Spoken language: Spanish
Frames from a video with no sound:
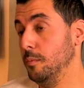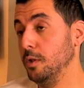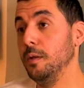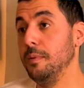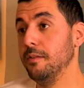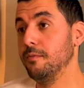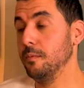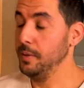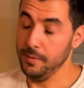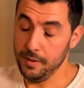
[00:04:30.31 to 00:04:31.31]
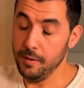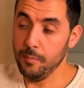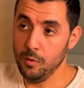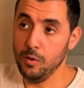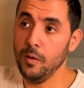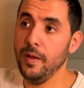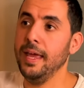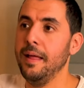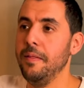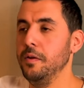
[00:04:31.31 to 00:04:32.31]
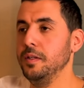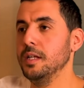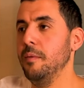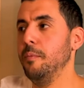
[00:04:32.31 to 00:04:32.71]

multiplatform, en el módulo de Android, ¿sabes?